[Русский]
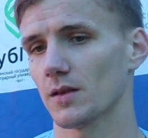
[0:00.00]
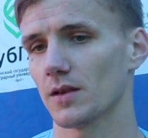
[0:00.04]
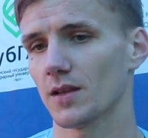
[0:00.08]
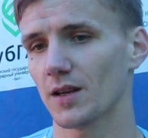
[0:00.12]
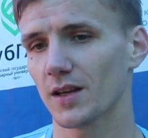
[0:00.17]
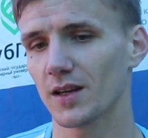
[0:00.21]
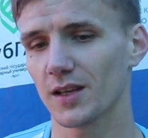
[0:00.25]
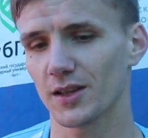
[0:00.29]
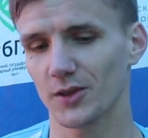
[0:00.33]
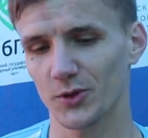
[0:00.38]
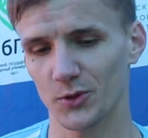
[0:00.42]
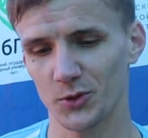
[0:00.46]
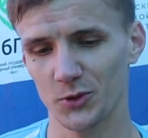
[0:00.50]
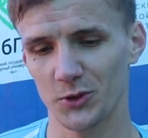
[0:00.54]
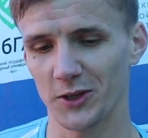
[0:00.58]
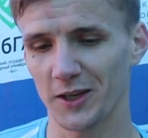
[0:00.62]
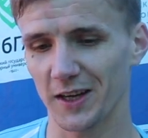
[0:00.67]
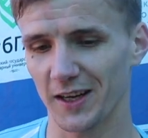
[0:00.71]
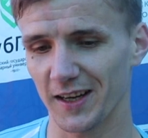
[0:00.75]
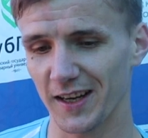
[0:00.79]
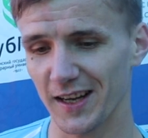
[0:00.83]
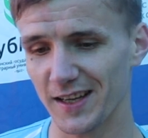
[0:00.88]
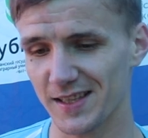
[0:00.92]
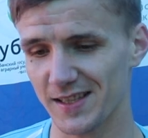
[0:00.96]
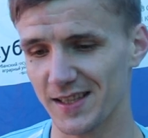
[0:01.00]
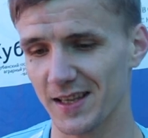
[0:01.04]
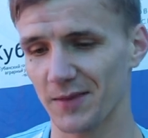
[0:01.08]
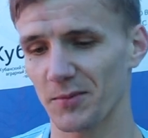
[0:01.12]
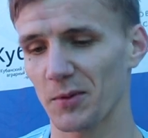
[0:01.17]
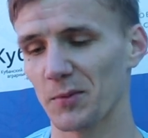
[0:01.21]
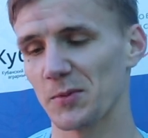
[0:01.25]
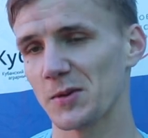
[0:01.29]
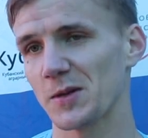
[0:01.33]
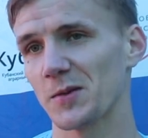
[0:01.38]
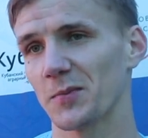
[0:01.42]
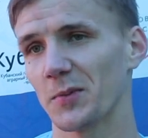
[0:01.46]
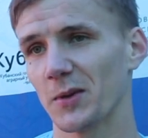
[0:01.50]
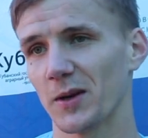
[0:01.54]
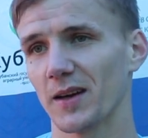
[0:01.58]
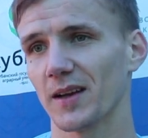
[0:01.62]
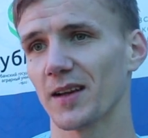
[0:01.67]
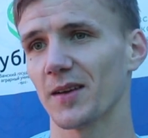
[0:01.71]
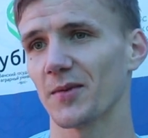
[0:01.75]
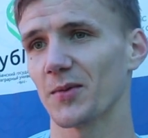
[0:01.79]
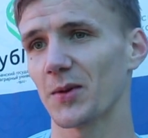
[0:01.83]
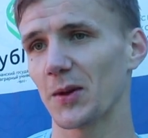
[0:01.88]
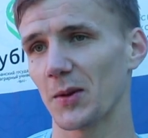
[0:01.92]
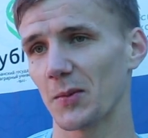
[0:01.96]
ДГТУ никогда слабым
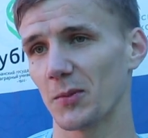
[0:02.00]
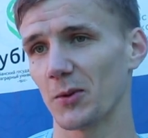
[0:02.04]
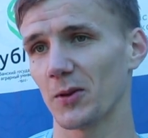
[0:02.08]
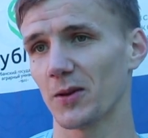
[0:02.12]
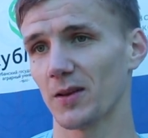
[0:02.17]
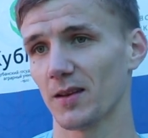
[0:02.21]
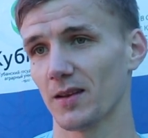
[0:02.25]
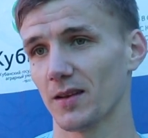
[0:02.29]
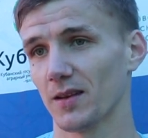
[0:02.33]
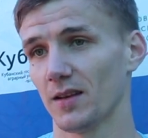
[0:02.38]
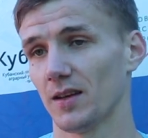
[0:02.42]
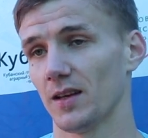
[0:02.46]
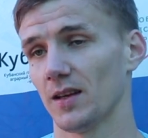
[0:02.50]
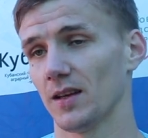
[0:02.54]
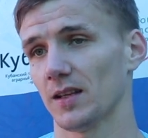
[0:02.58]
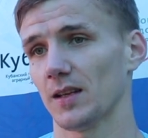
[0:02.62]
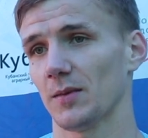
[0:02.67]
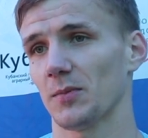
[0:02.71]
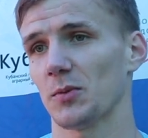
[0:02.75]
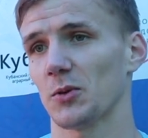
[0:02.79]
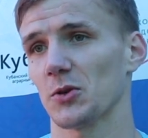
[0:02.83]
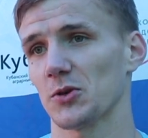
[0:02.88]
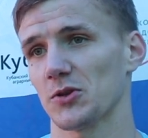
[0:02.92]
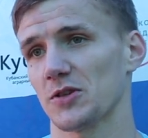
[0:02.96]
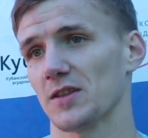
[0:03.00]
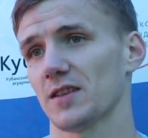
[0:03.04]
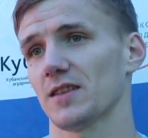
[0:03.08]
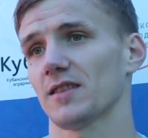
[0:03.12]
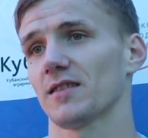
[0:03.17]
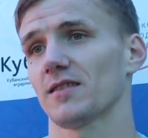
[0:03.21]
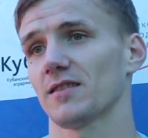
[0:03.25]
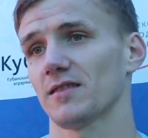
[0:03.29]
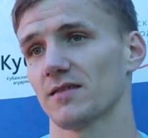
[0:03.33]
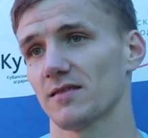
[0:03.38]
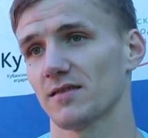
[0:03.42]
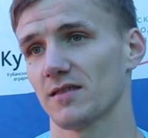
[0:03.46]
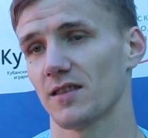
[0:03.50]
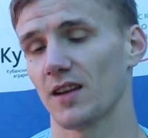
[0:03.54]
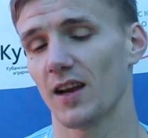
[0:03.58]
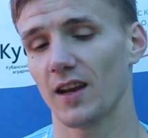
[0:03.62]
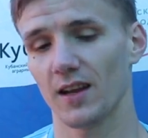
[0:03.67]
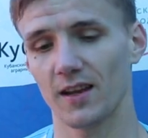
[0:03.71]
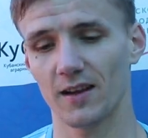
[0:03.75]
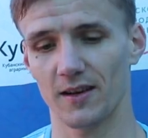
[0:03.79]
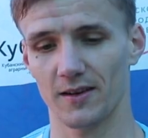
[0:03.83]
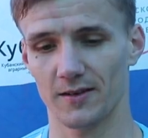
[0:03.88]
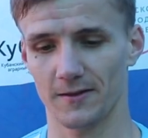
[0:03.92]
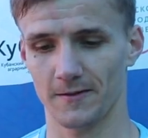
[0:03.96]
соперником не был. Это просто
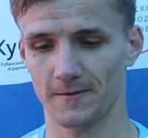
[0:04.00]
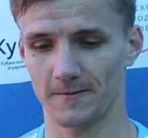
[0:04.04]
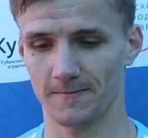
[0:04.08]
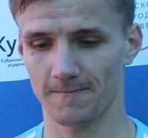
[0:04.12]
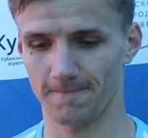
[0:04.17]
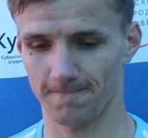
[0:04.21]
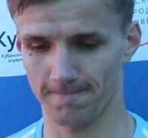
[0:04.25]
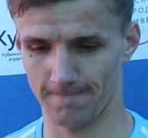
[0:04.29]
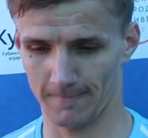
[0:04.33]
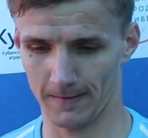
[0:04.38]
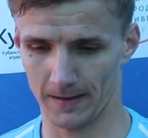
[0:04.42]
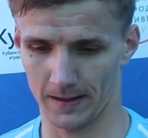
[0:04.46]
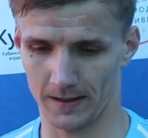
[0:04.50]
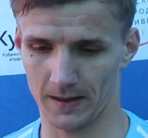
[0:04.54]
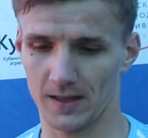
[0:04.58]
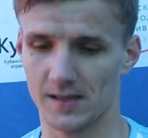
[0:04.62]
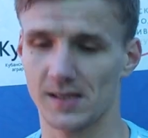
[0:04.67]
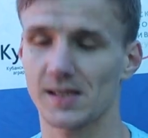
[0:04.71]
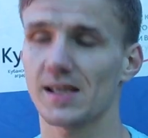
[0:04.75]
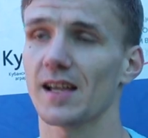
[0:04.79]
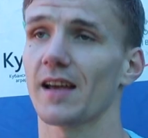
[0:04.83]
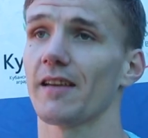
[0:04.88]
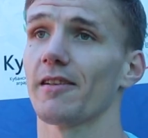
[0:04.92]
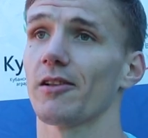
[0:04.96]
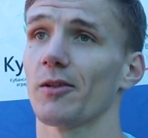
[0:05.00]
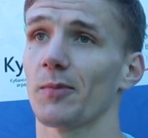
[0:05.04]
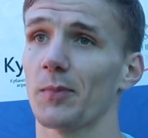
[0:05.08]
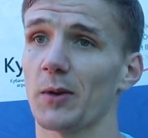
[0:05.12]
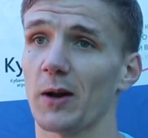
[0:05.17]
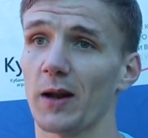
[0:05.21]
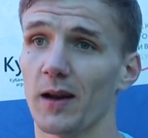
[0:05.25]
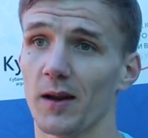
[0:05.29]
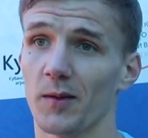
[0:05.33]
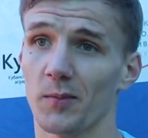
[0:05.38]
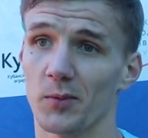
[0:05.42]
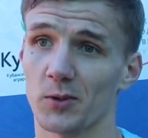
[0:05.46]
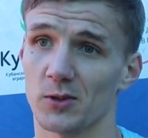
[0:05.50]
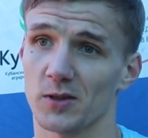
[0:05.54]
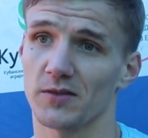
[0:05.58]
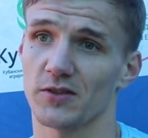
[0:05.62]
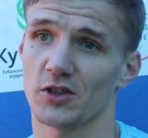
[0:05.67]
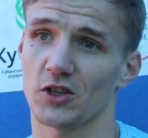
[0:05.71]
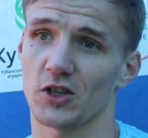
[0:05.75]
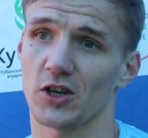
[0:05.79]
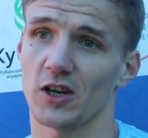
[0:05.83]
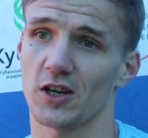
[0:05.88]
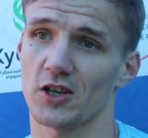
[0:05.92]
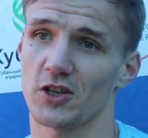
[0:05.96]
тренер наставил правильно
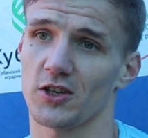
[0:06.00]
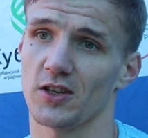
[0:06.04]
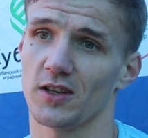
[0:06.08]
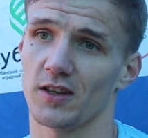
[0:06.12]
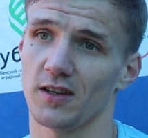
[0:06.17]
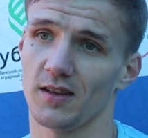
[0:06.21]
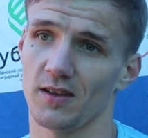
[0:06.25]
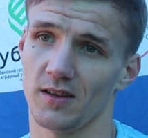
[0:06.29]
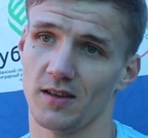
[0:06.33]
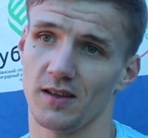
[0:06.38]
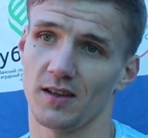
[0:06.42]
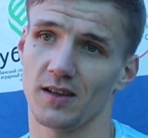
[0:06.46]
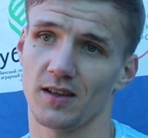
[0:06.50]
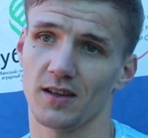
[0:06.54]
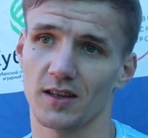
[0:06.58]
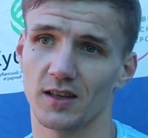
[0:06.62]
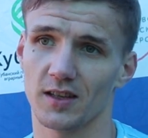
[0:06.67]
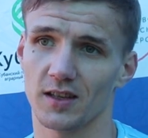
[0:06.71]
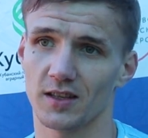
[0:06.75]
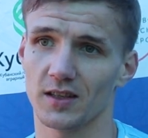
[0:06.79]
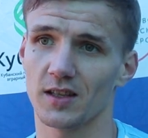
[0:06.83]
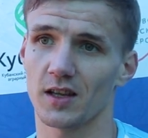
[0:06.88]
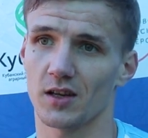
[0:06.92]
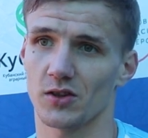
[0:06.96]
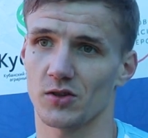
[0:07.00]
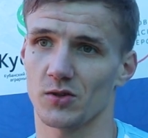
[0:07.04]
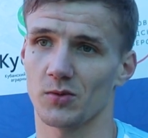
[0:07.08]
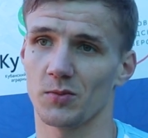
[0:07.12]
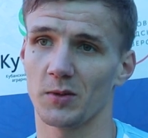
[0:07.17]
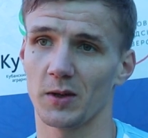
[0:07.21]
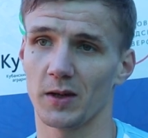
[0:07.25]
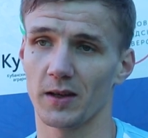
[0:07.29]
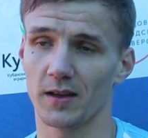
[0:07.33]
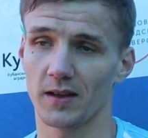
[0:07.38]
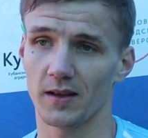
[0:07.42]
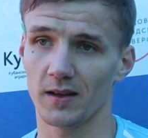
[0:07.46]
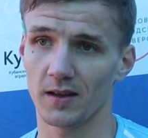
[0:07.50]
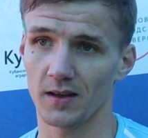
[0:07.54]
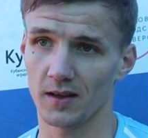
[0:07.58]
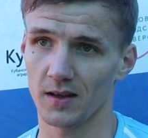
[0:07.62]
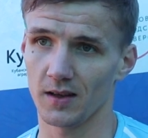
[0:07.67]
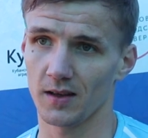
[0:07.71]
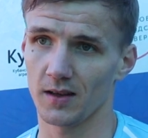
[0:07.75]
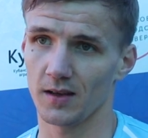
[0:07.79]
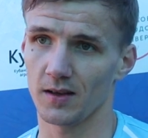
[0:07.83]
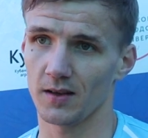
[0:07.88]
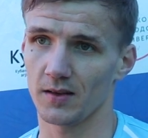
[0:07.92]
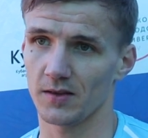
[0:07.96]
после вчерашней игры недоразумения.
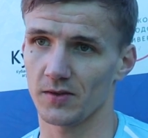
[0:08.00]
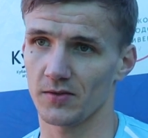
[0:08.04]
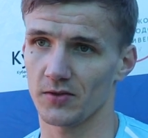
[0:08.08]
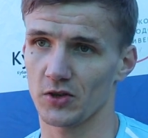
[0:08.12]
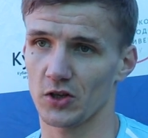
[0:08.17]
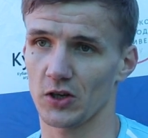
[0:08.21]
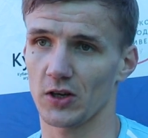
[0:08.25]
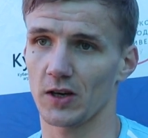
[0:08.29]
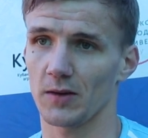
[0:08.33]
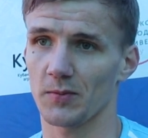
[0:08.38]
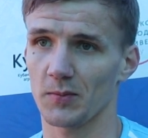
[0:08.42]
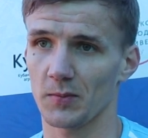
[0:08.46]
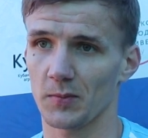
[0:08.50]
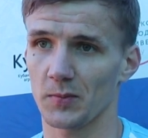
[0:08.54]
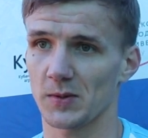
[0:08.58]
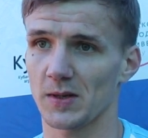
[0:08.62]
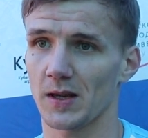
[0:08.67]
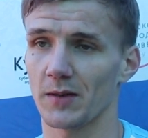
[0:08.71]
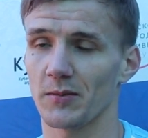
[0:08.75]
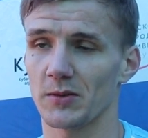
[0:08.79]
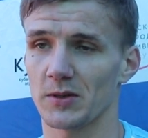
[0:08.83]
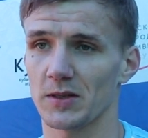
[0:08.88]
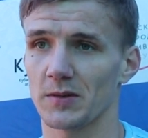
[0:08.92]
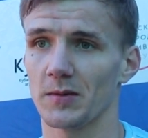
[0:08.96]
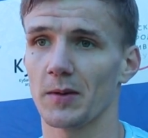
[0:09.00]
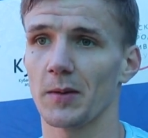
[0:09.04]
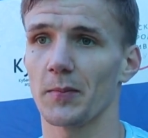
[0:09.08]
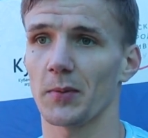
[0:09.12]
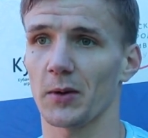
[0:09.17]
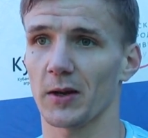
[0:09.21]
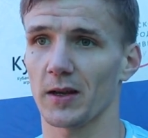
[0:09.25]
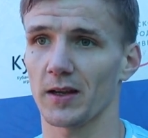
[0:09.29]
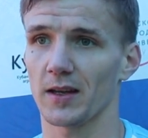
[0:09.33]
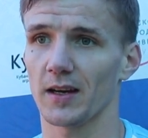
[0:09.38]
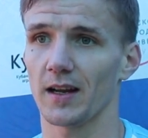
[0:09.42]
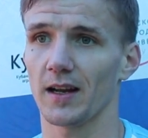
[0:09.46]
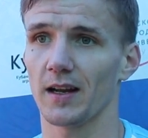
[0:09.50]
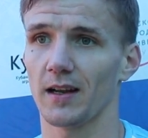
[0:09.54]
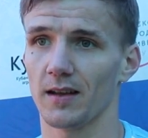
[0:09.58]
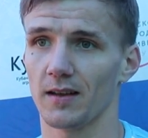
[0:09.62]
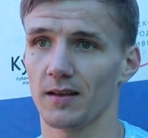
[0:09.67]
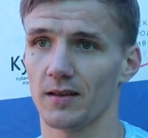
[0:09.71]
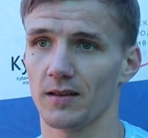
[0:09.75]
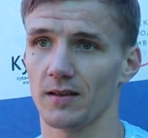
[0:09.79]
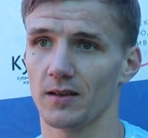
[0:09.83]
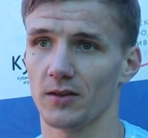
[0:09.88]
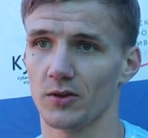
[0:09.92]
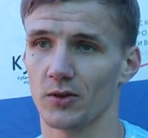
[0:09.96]
Вчера мы сами себе
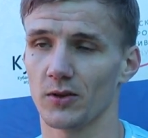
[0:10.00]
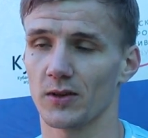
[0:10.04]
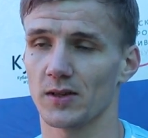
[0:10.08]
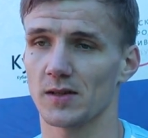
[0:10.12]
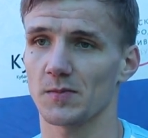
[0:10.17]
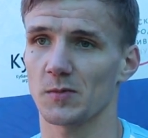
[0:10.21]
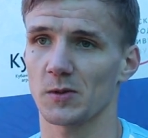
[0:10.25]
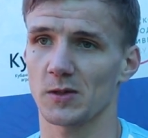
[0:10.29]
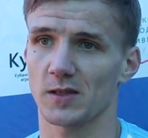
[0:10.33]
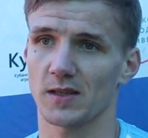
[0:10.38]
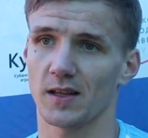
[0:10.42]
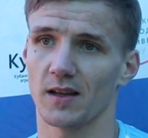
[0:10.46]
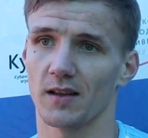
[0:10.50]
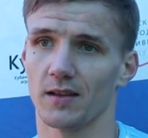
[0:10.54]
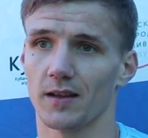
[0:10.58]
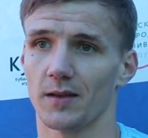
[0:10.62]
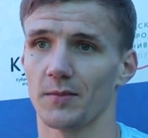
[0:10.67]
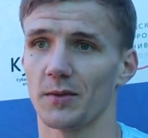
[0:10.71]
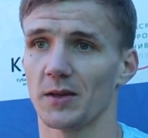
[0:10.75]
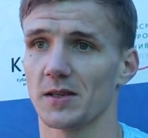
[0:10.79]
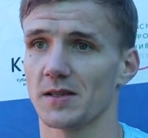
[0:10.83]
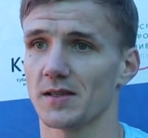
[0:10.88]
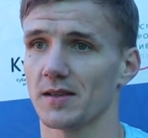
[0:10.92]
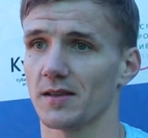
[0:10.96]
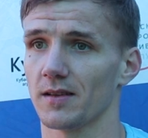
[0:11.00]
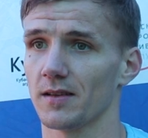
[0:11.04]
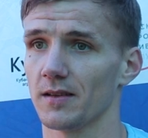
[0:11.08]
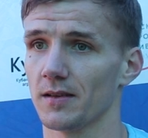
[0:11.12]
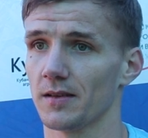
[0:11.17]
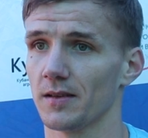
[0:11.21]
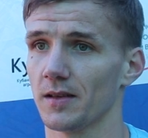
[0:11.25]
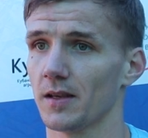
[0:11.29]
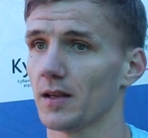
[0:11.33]
проиграли, и он нас поставил на место.